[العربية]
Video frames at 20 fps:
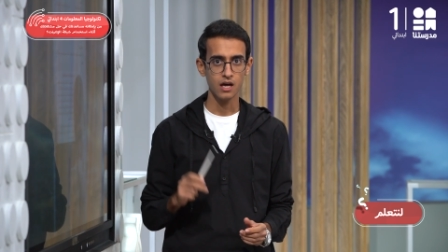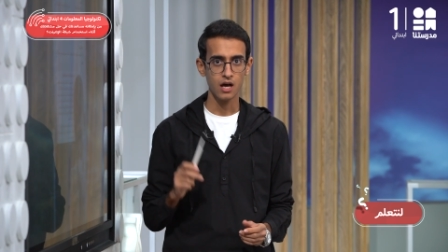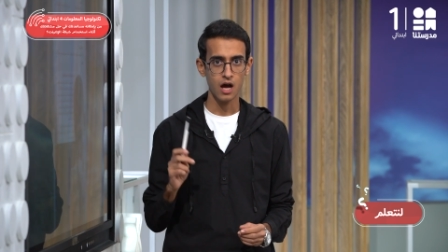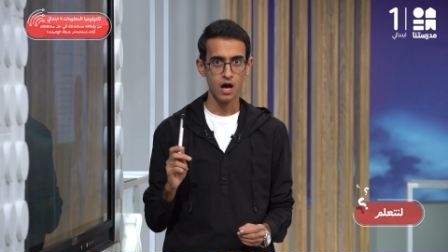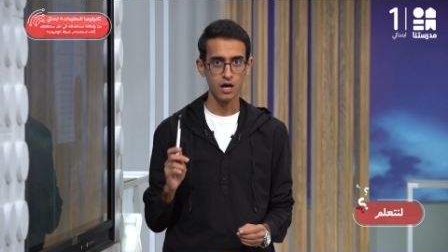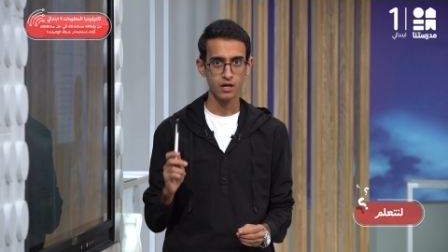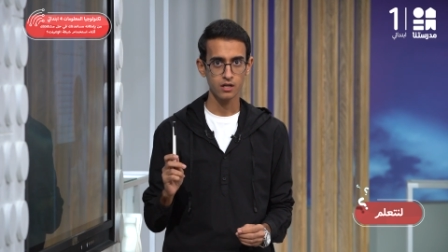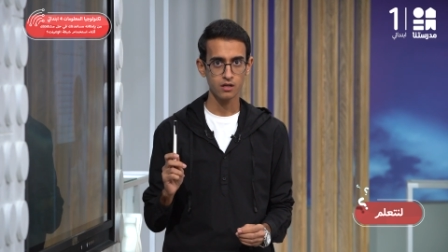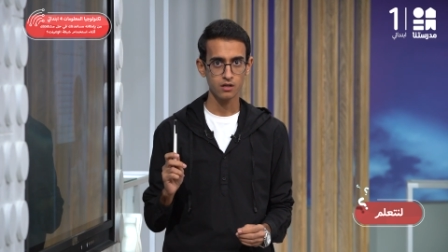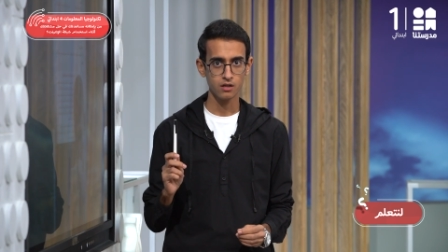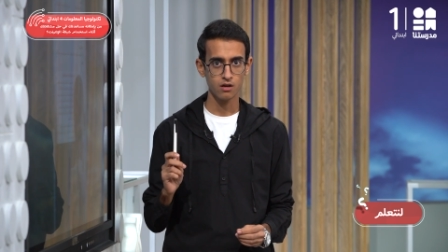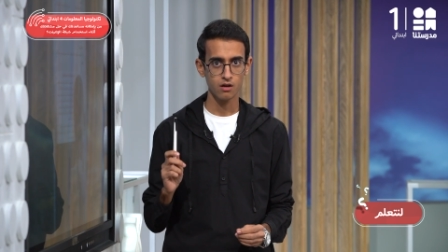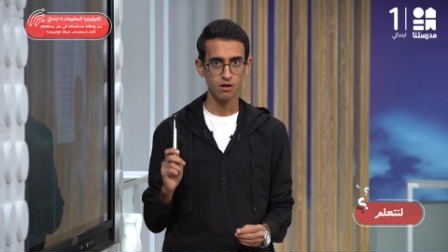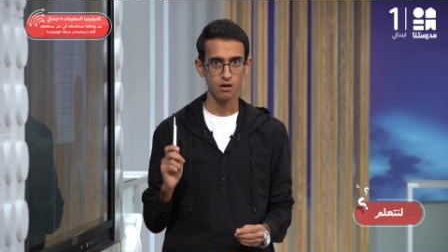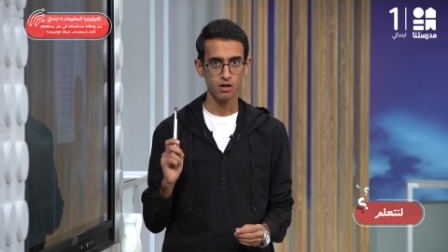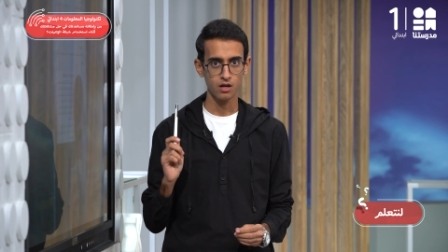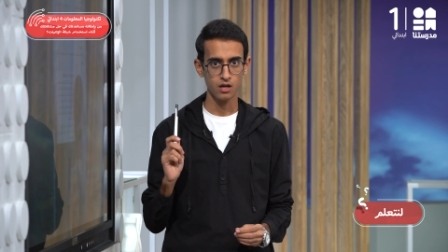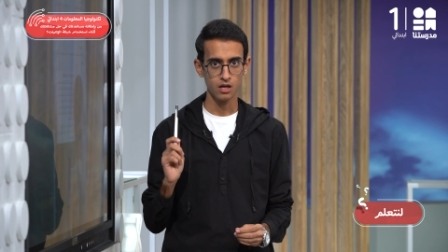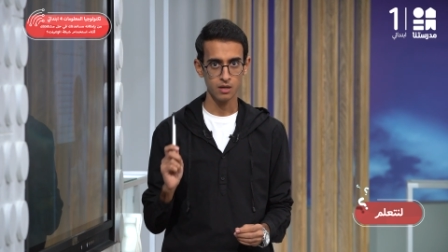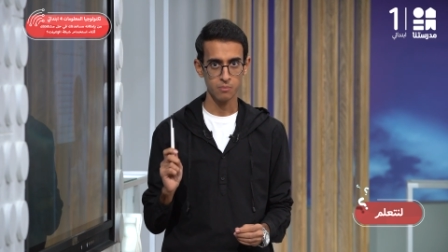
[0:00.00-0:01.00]

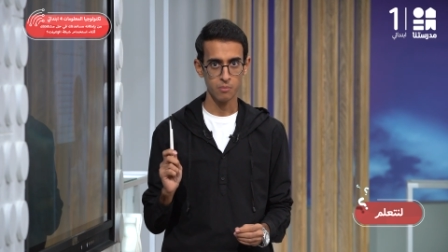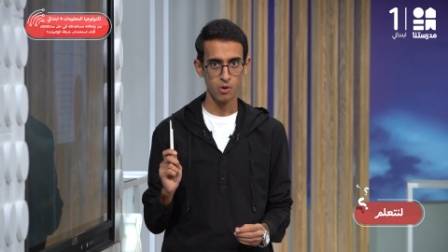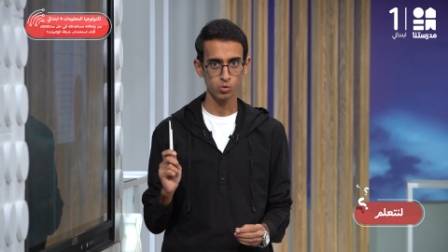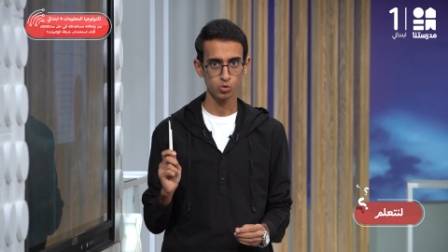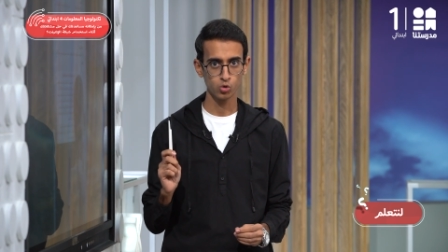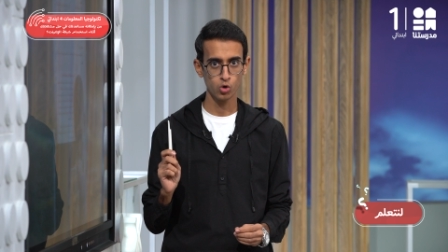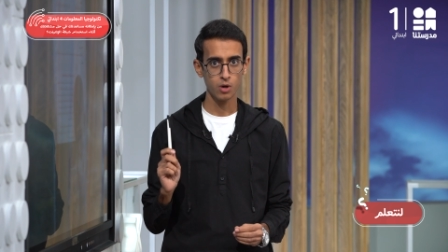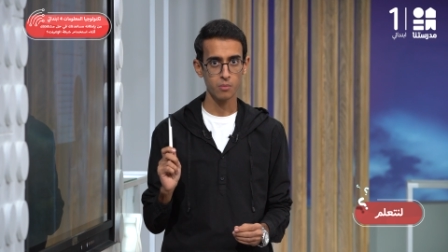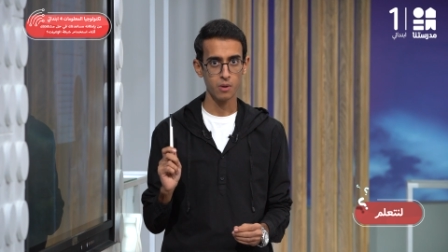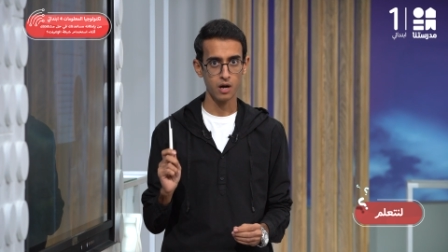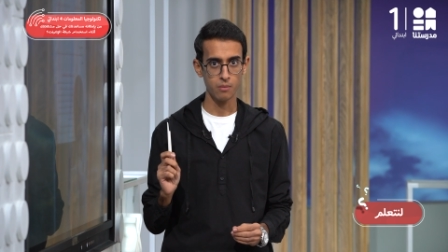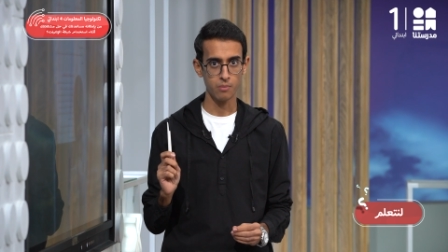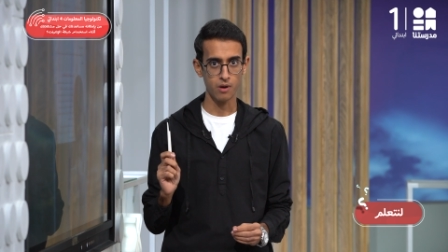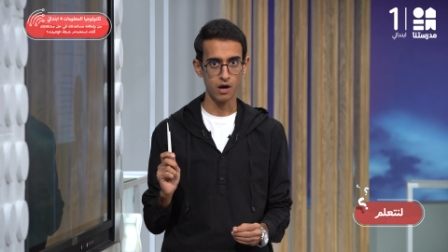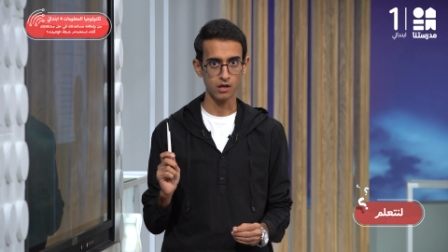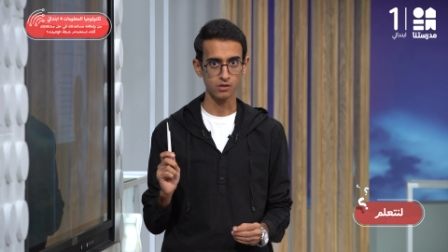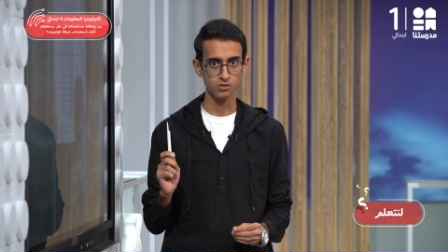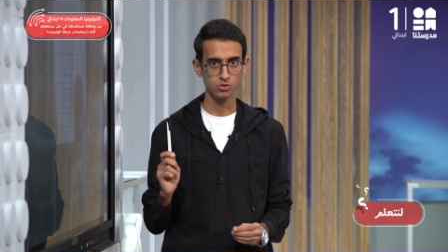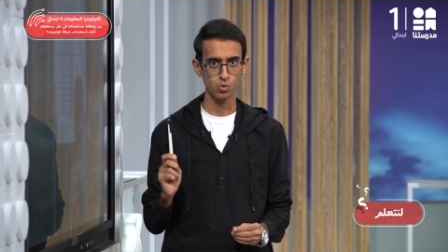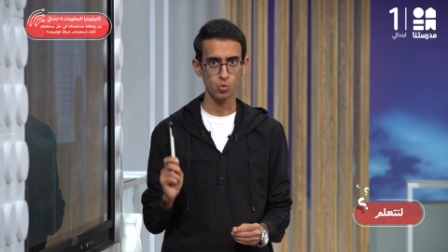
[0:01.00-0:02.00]
هنقرا الموضوع مع
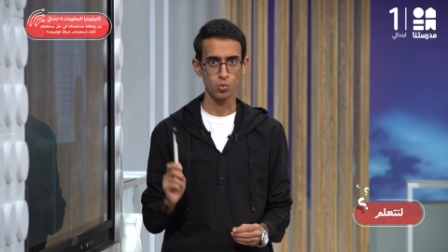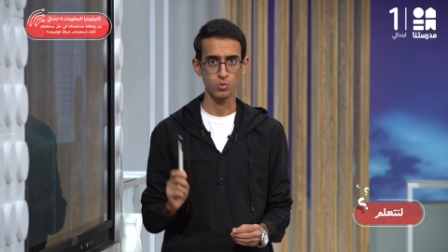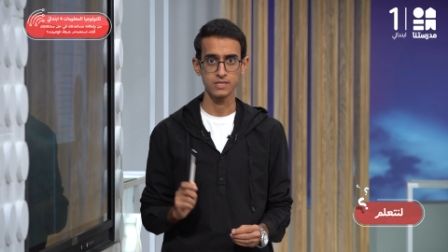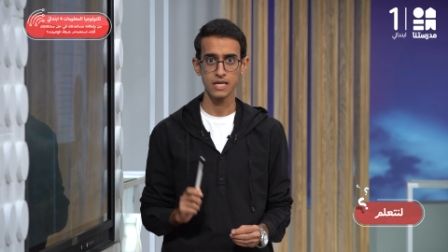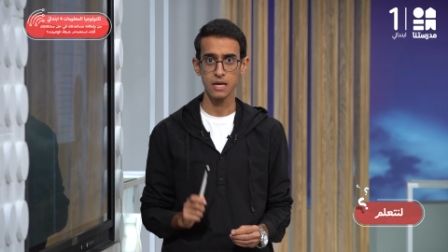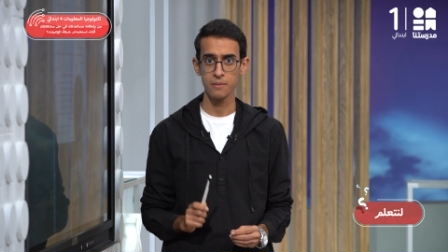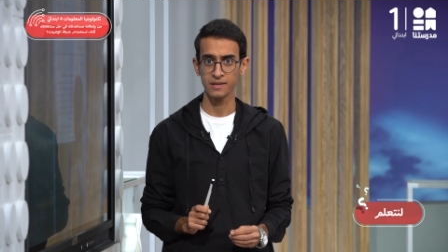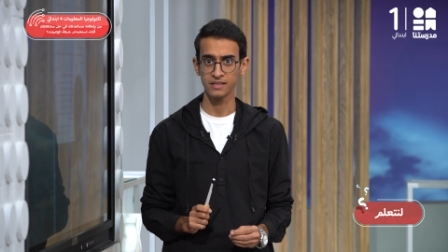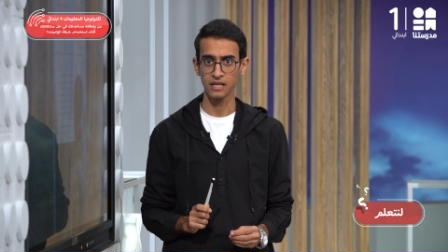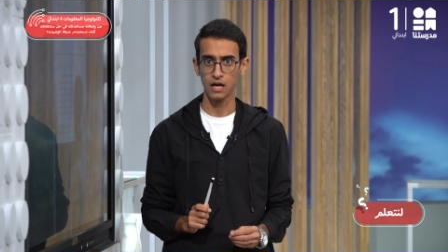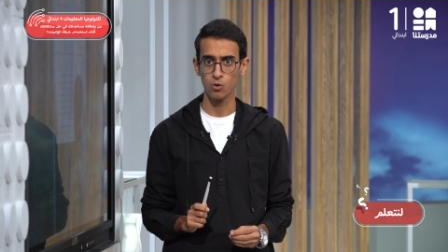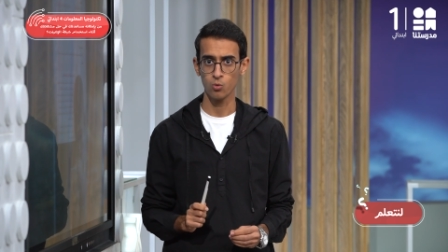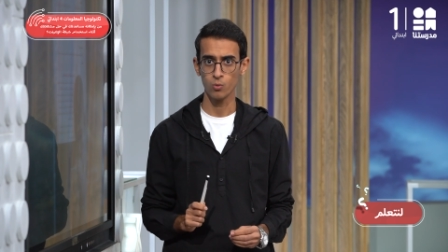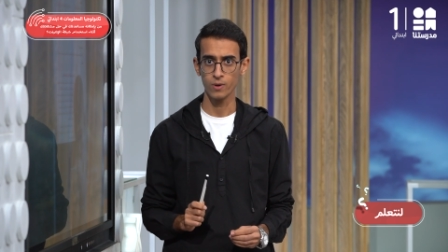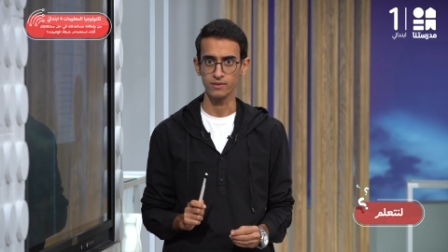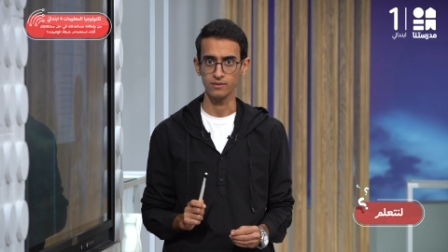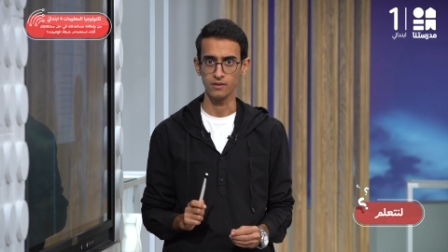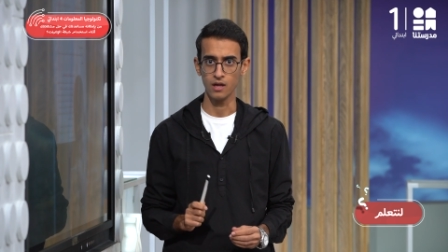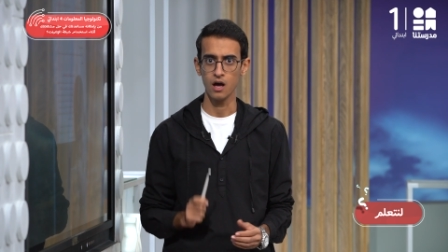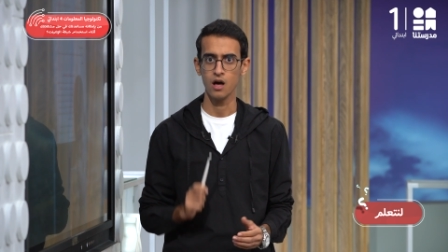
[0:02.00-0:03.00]
بعض وزي ما
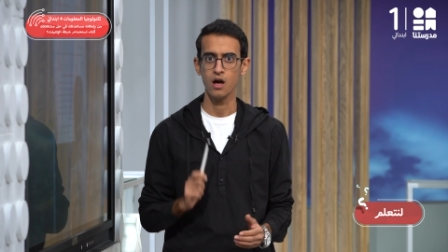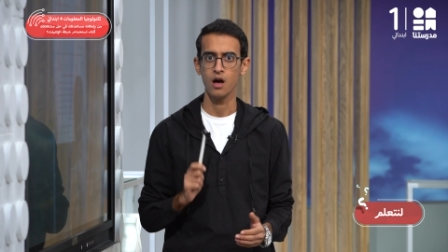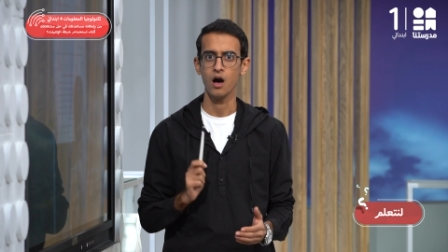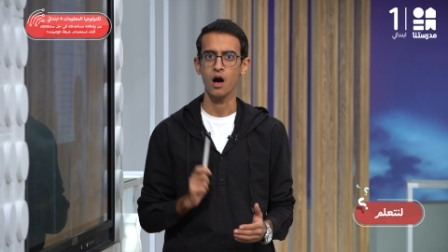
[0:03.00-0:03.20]
اتعودنا